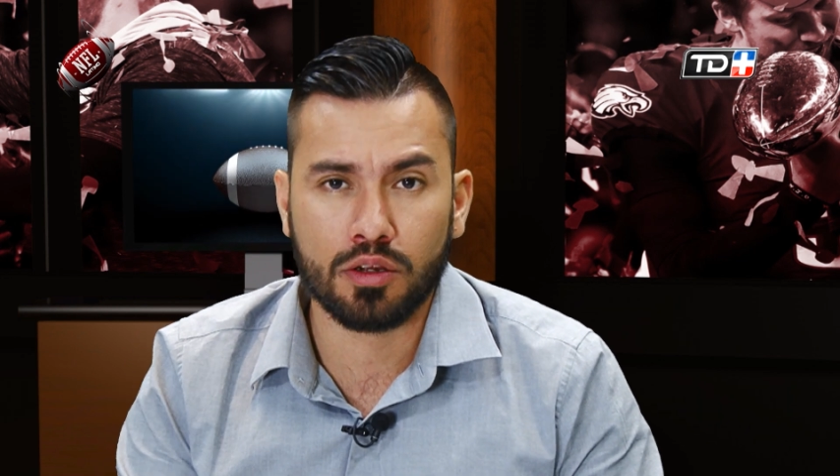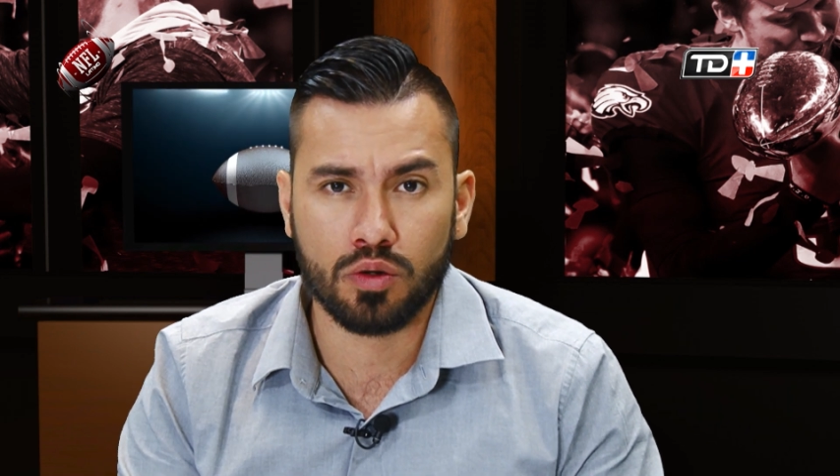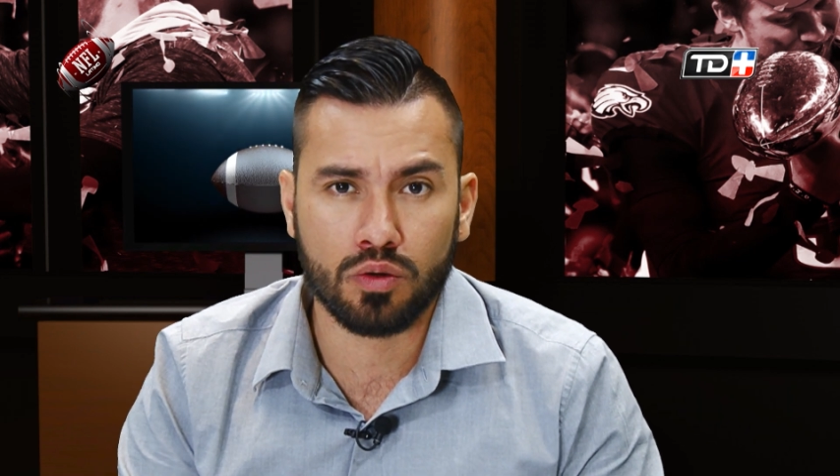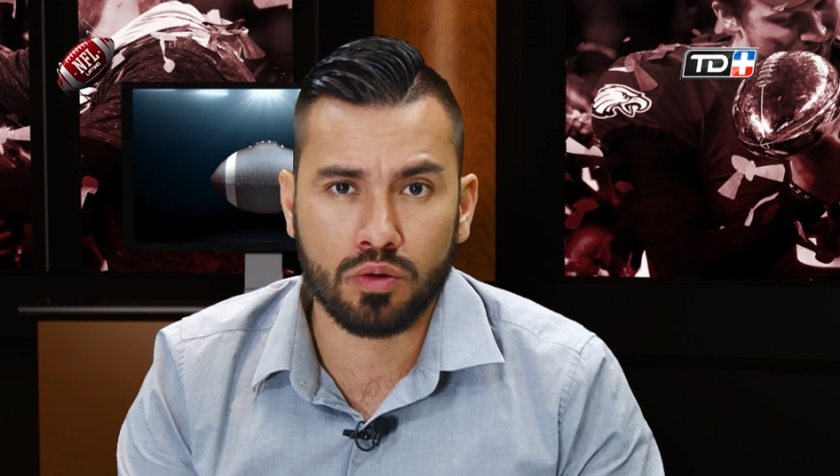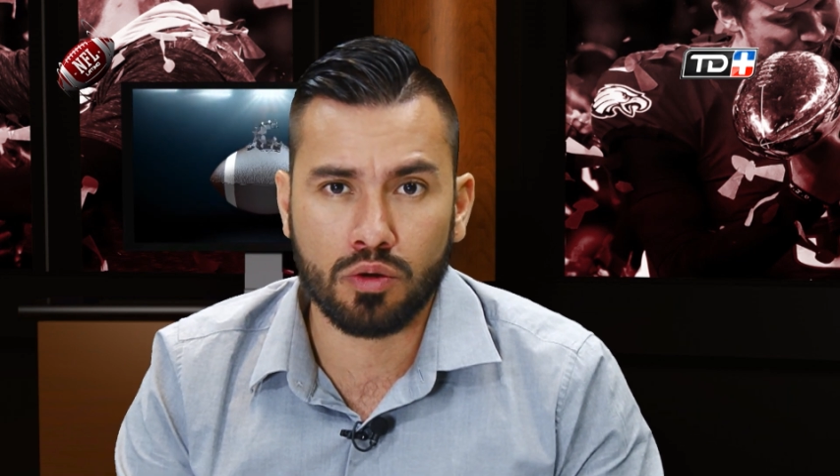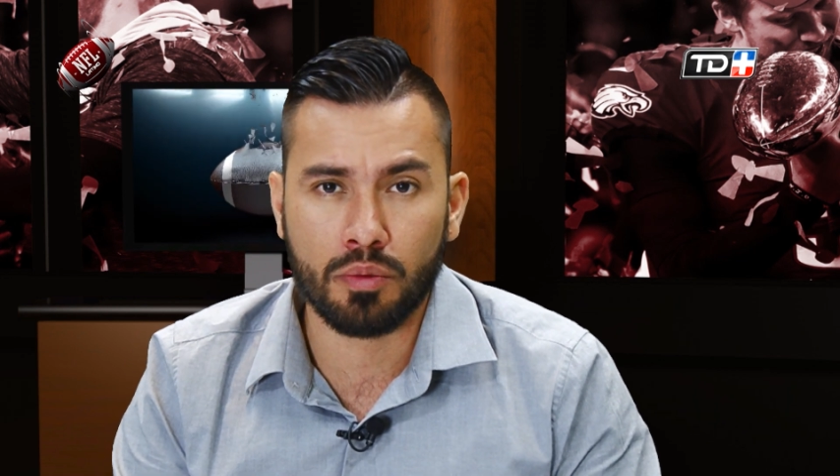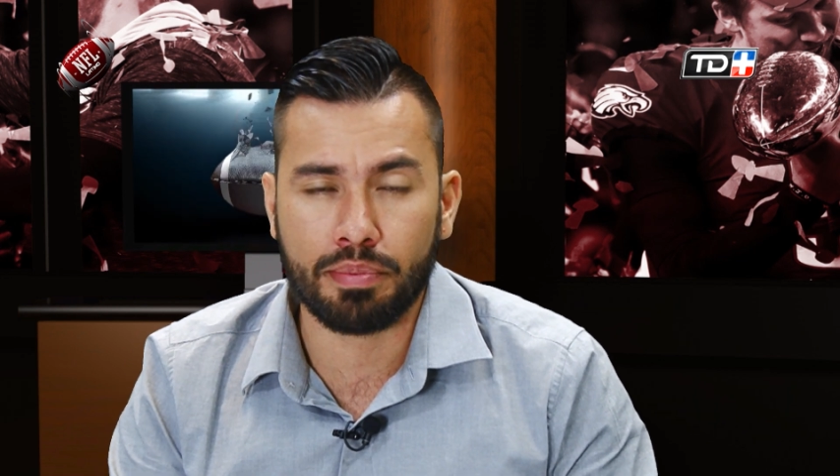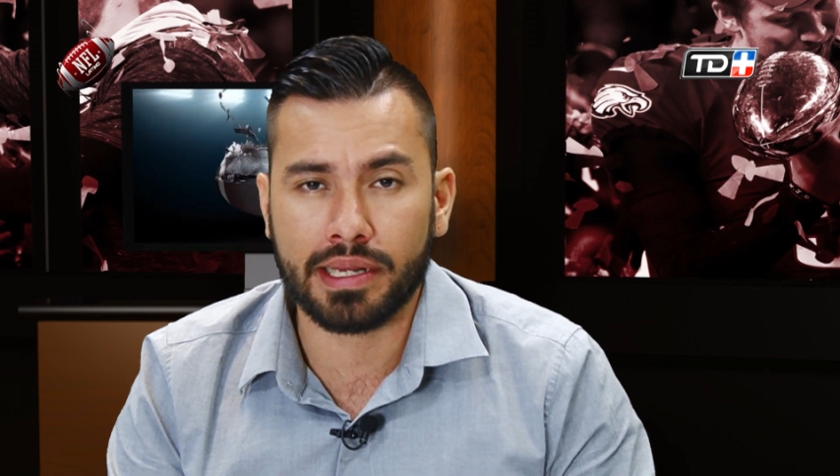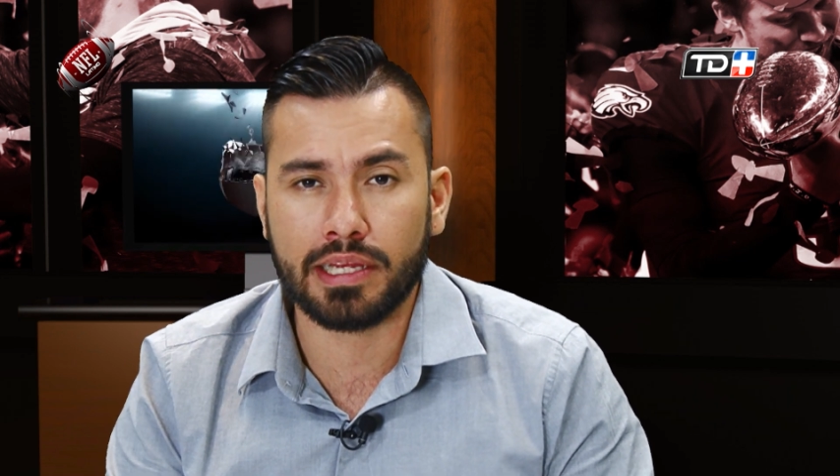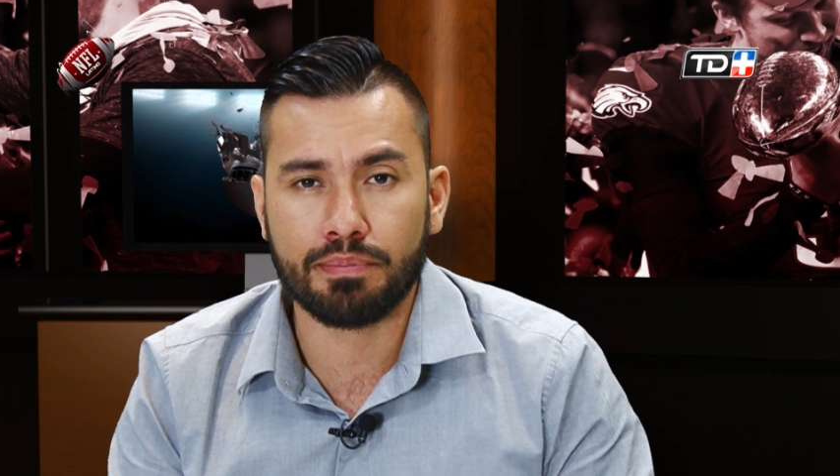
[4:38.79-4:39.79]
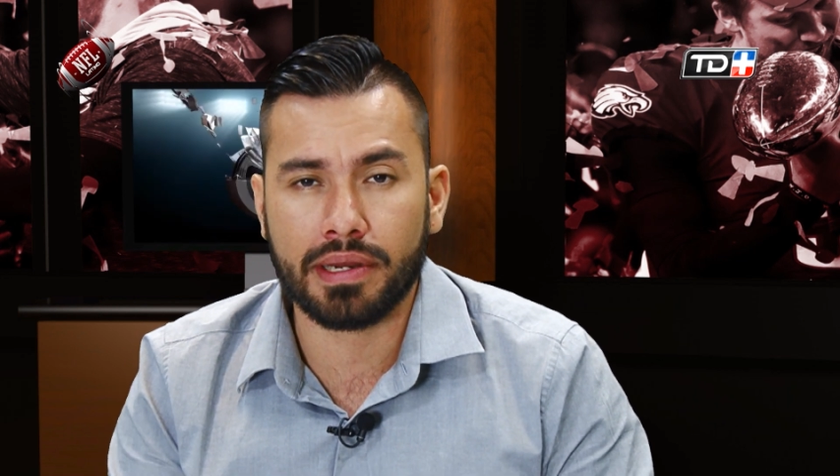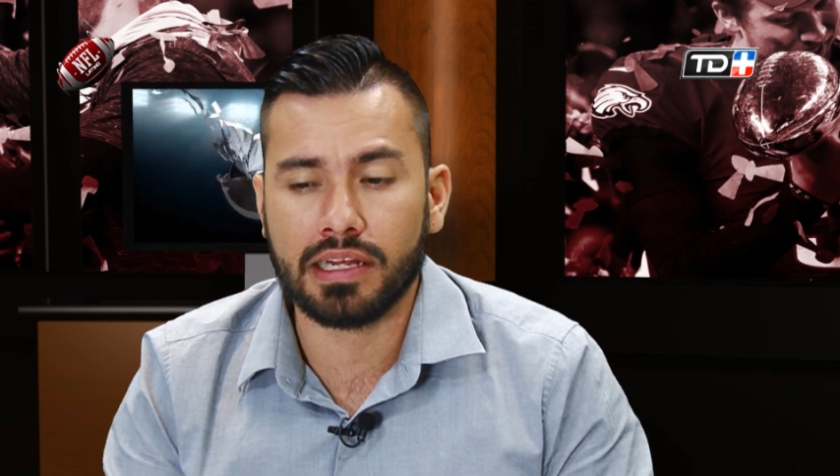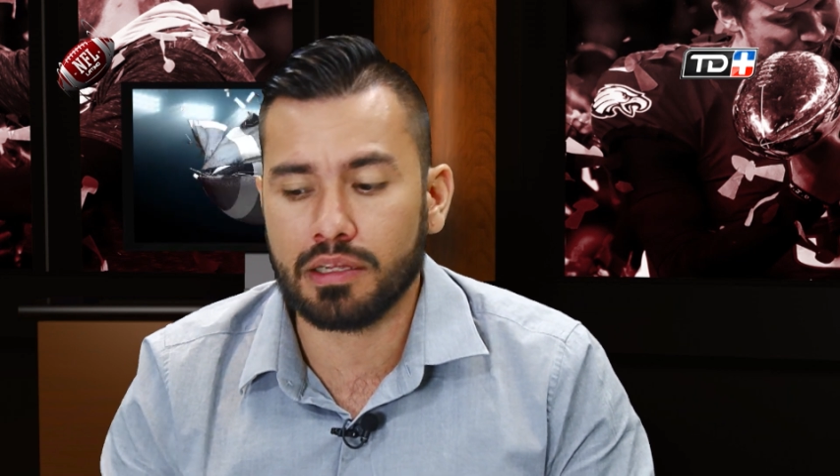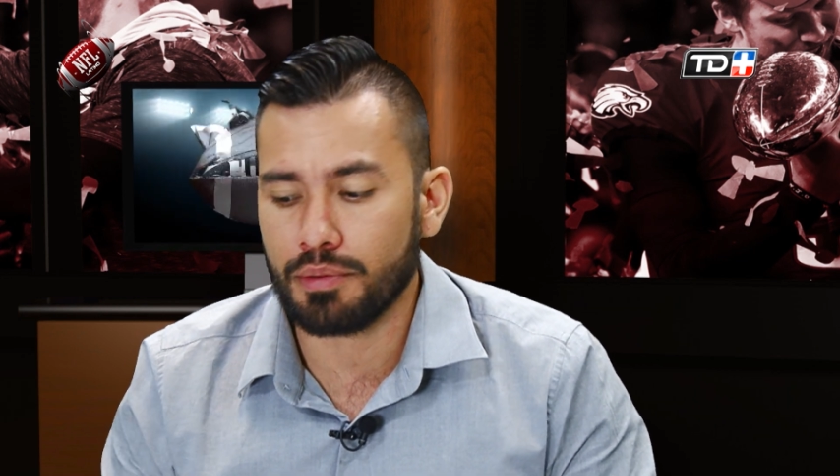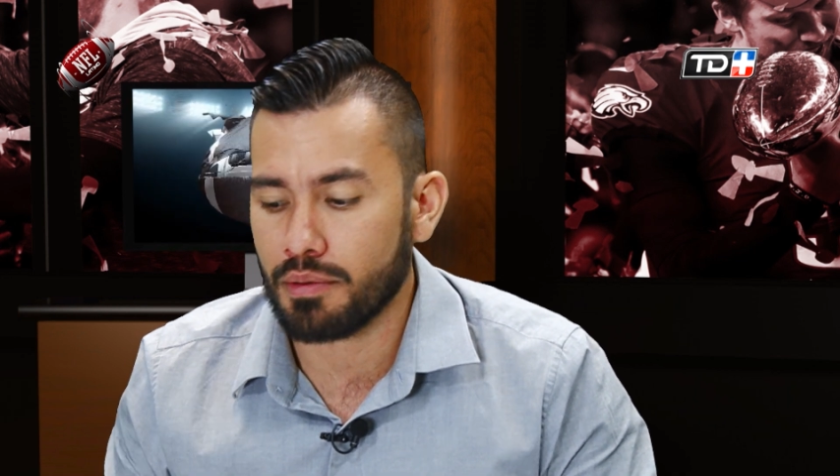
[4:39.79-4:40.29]
o, perder para
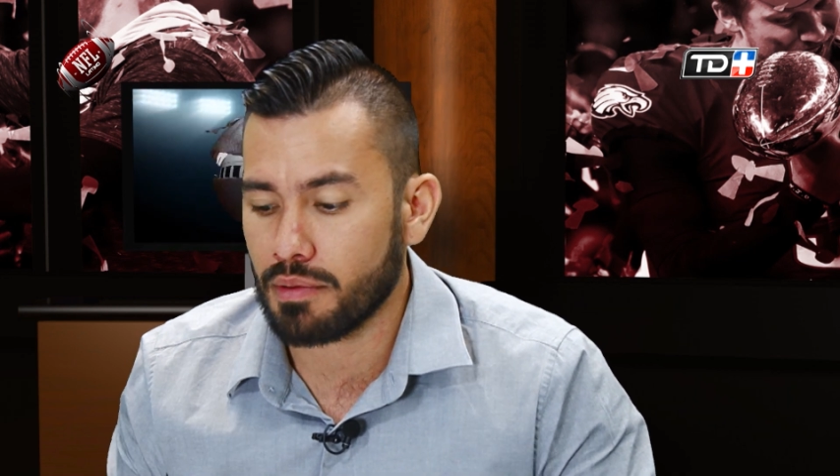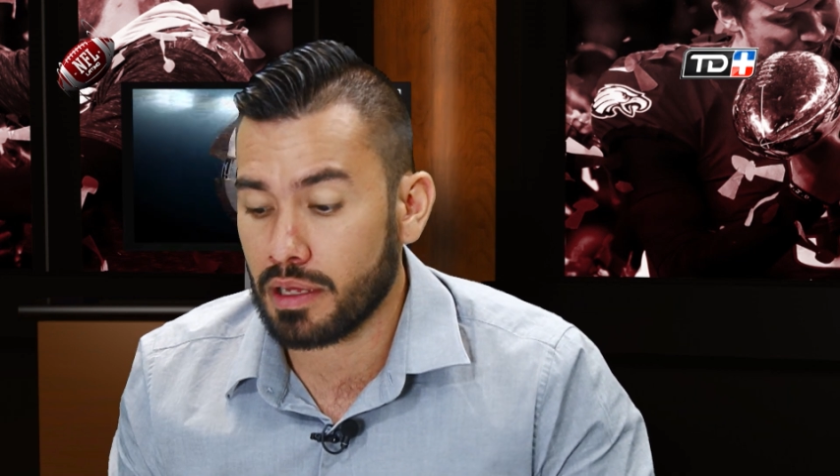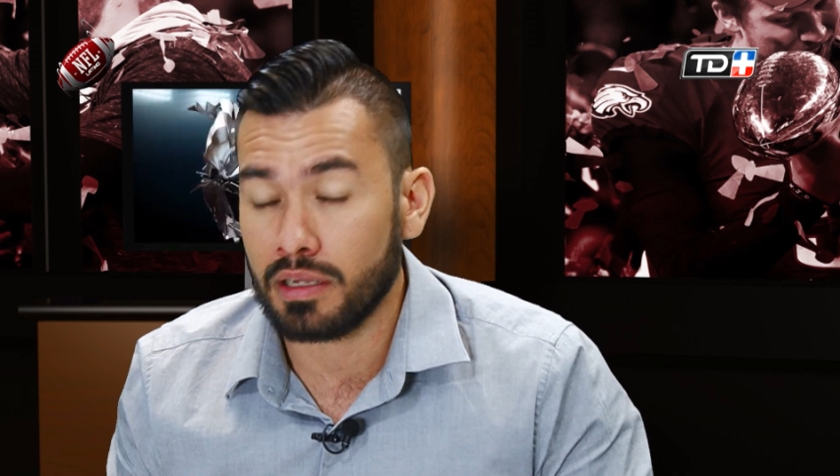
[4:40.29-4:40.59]
el equipo,